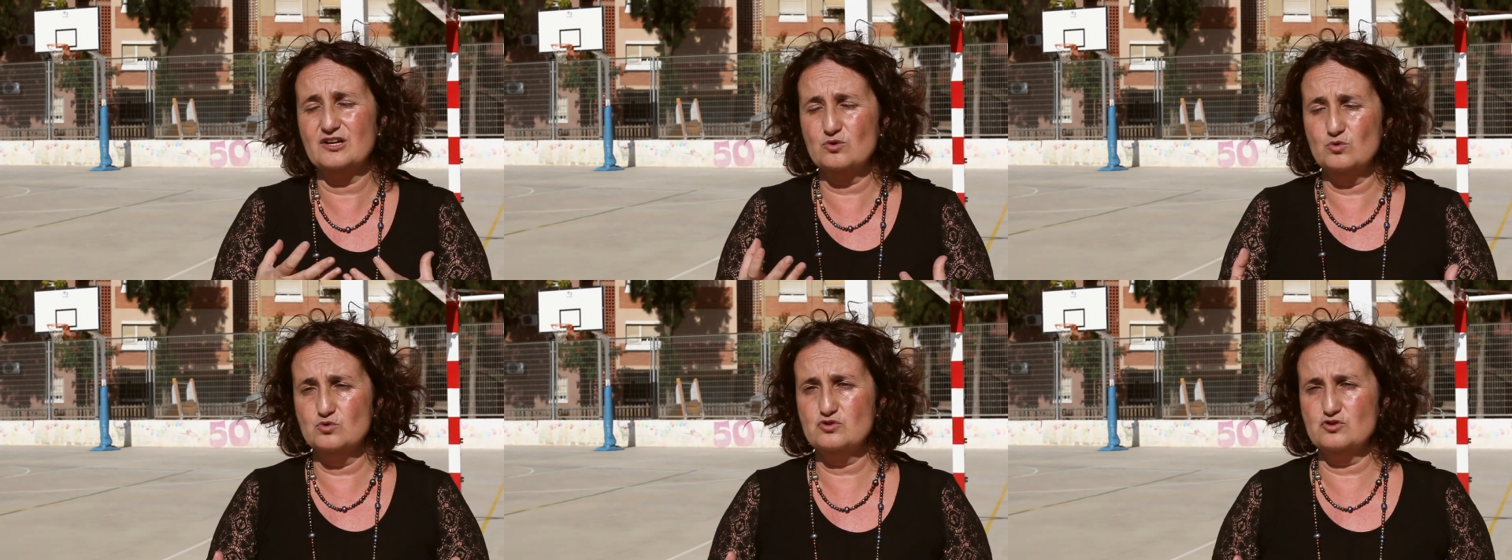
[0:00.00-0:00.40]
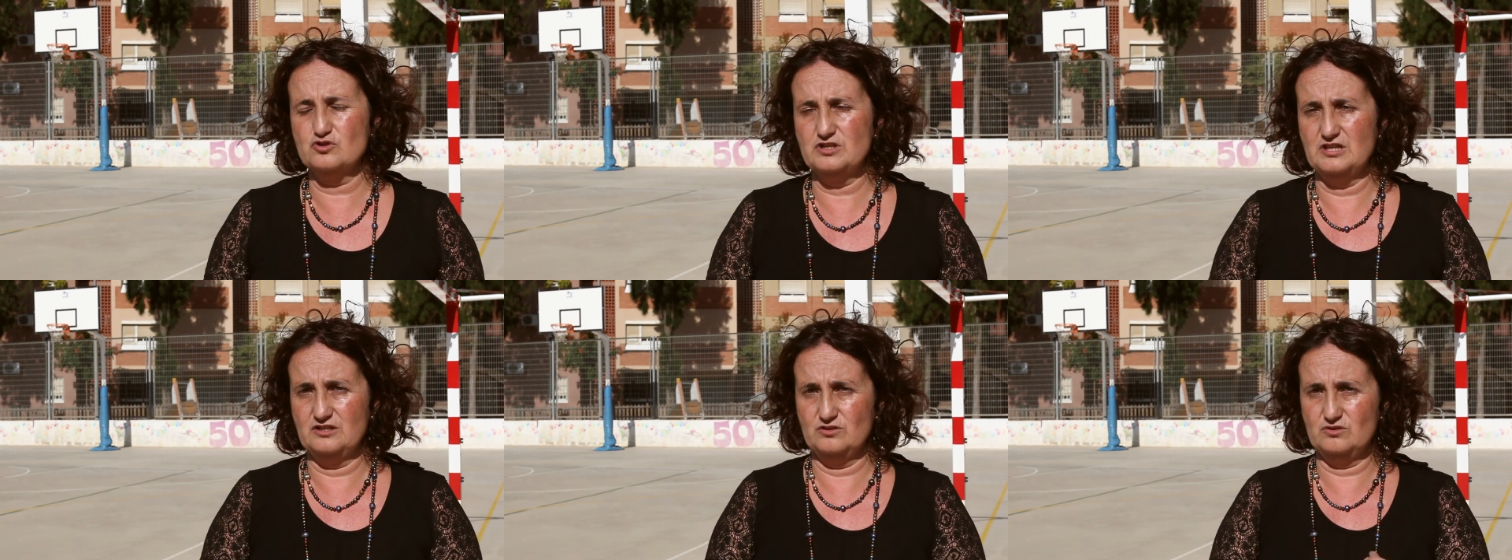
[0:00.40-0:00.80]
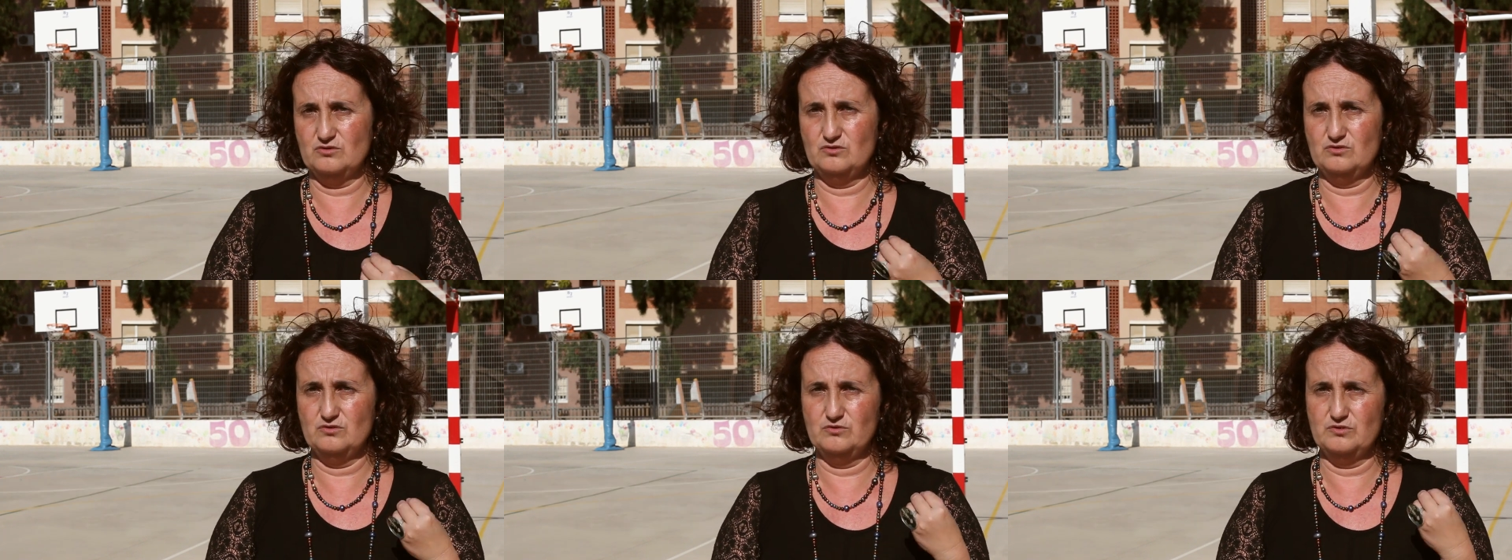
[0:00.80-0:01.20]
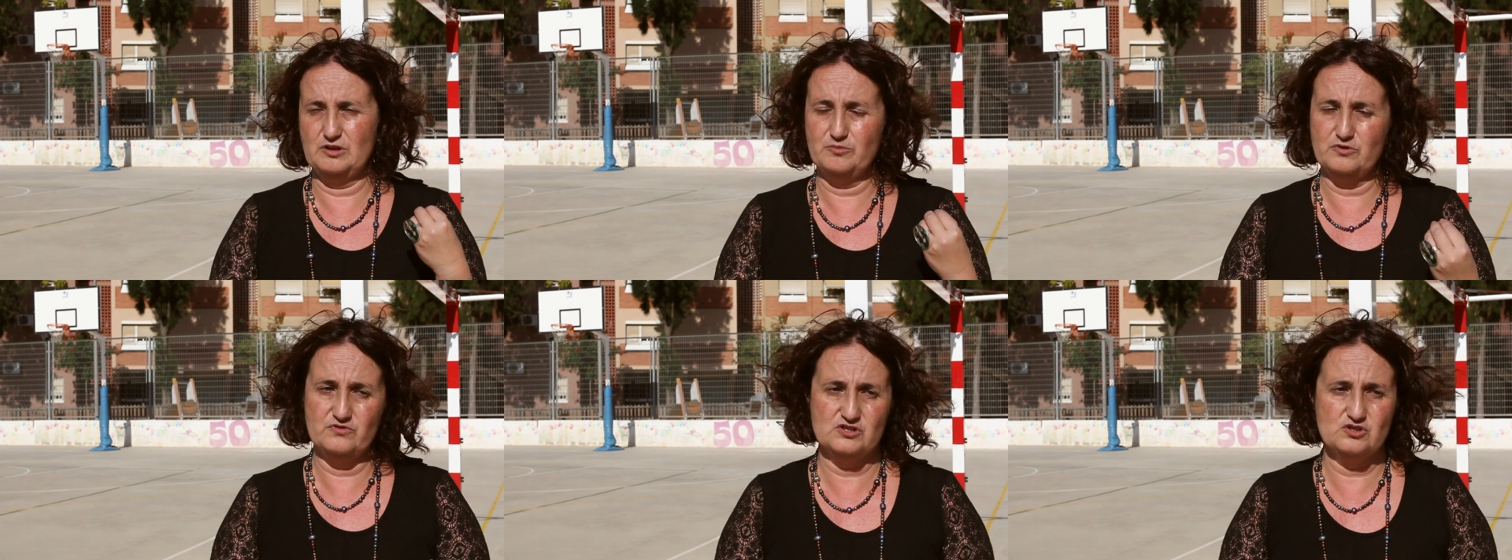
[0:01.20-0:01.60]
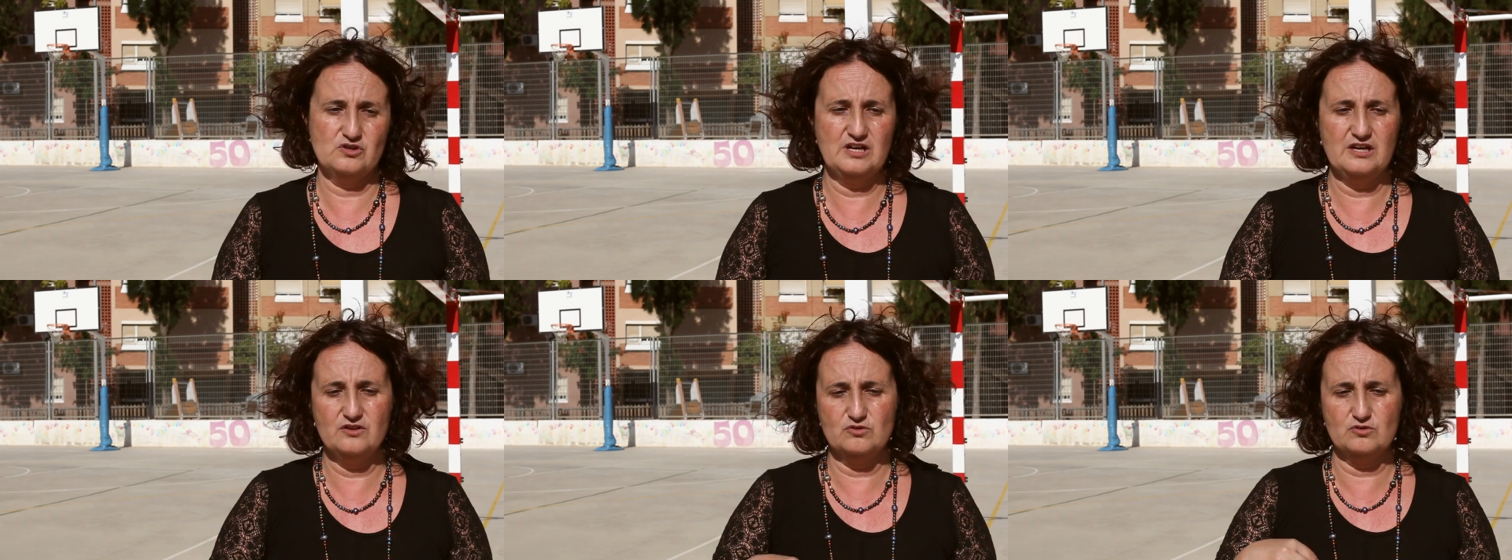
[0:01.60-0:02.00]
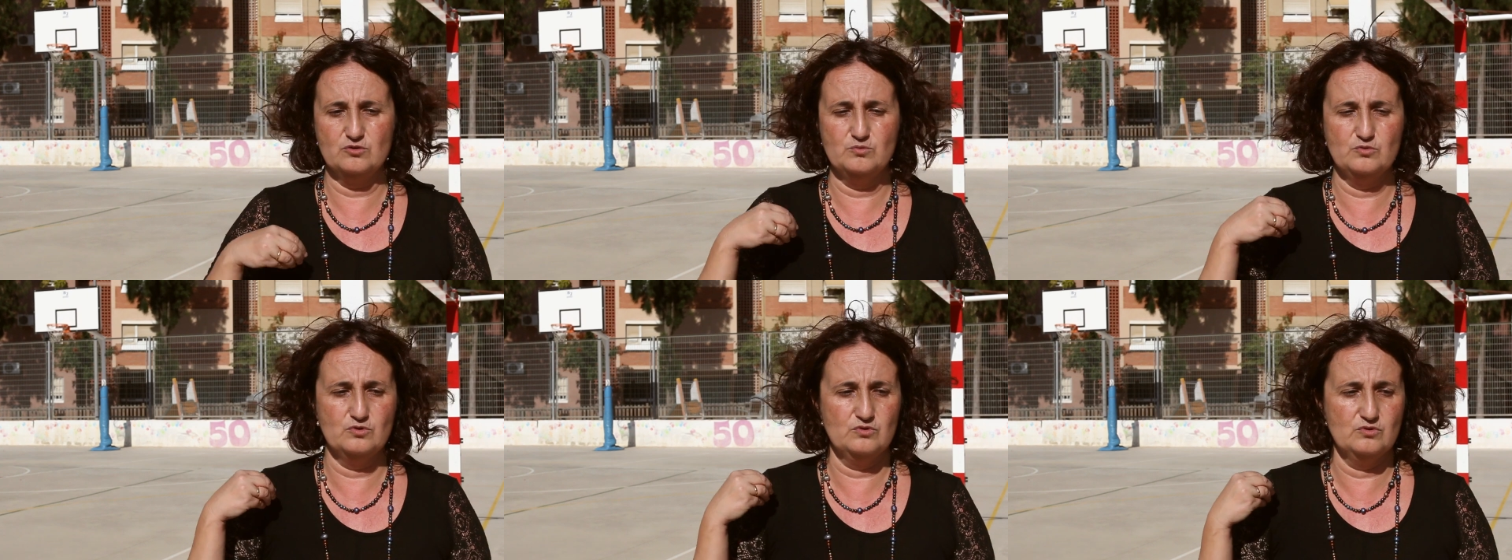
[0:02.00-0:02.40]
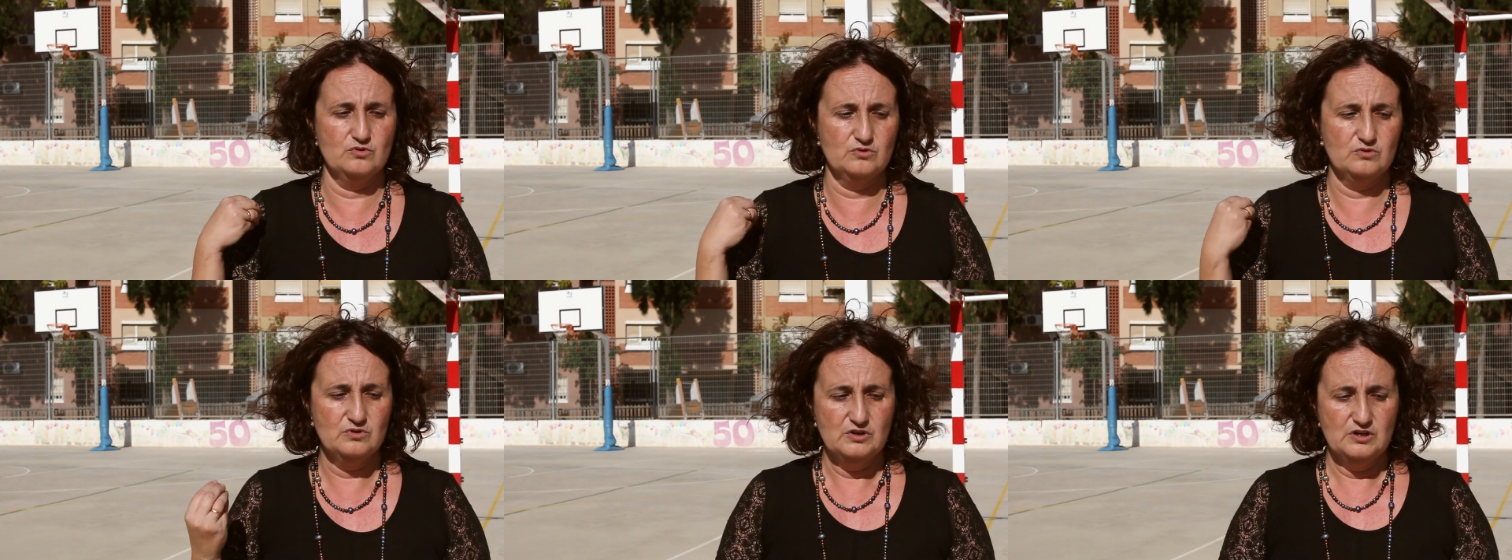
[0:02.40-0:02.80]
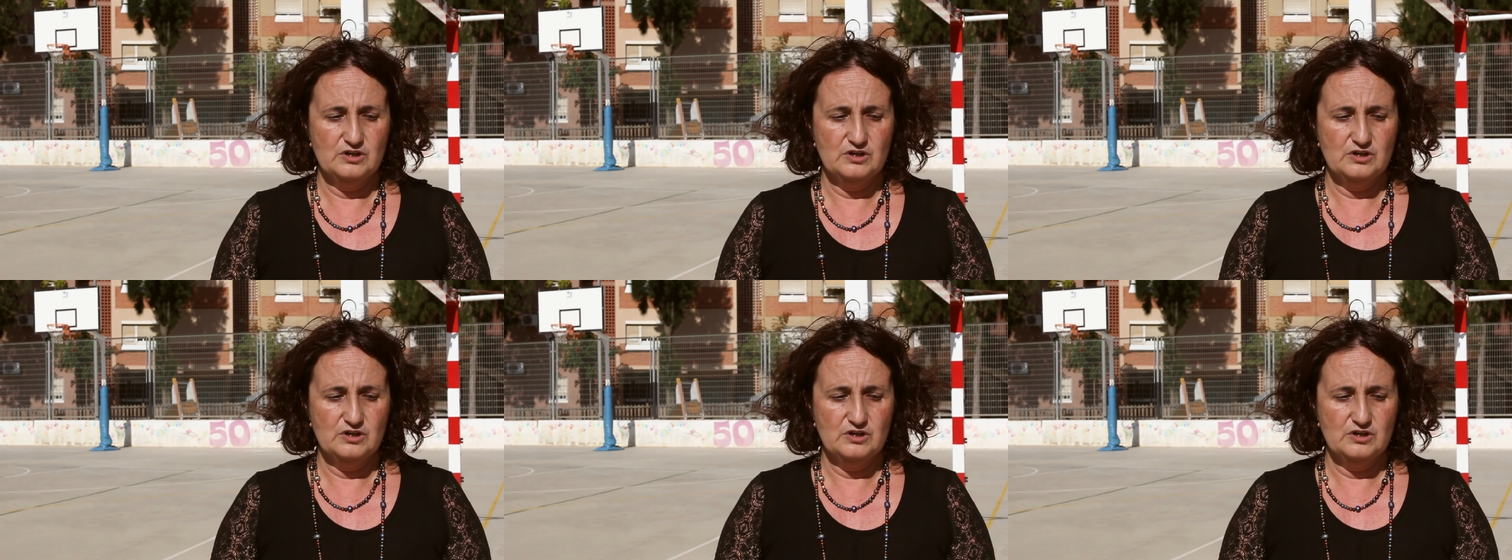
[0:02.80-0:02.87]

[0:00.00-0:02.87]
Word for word: recursos tanto de profesorado como